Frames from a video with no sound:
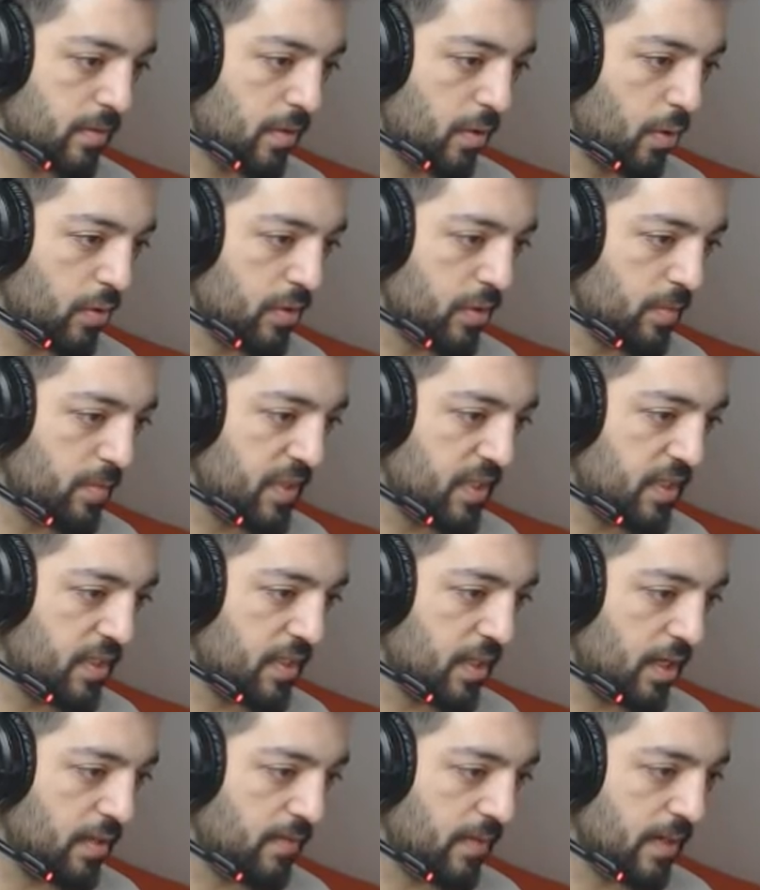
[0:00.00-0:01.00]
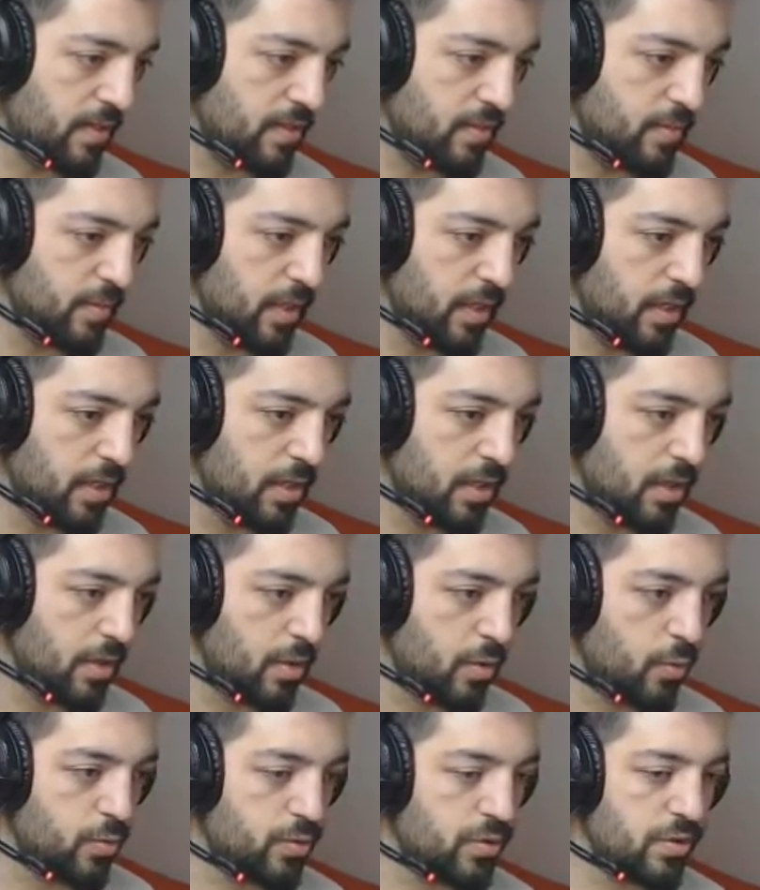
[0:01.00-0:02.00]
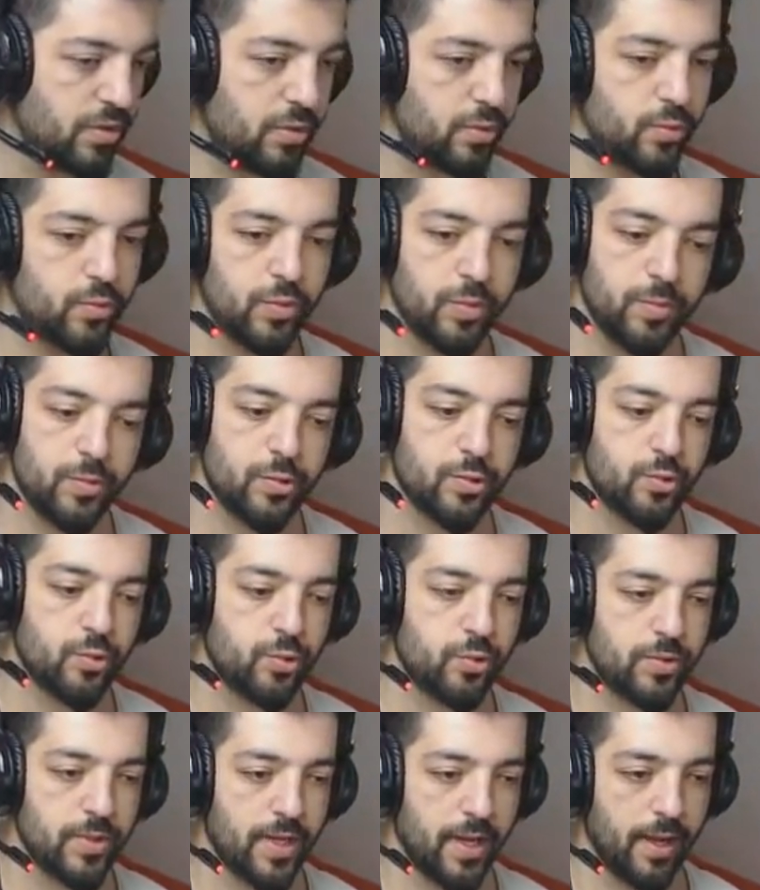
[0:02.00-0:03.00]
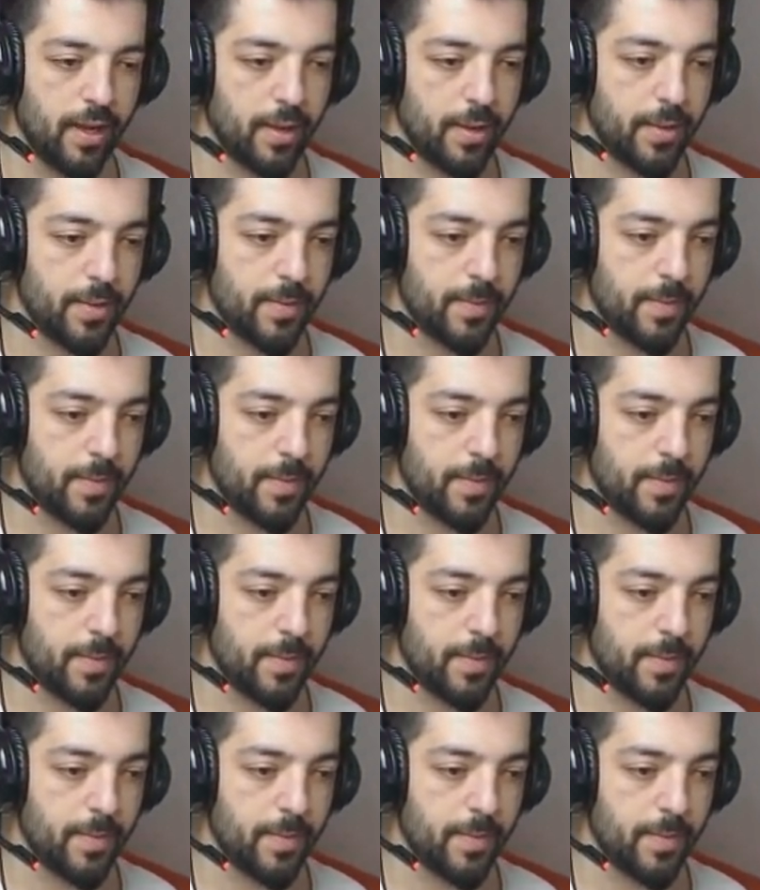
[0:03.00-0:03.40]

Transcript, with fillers: Orada biri daha var değil mi? O çünkü dümdüz durdu he.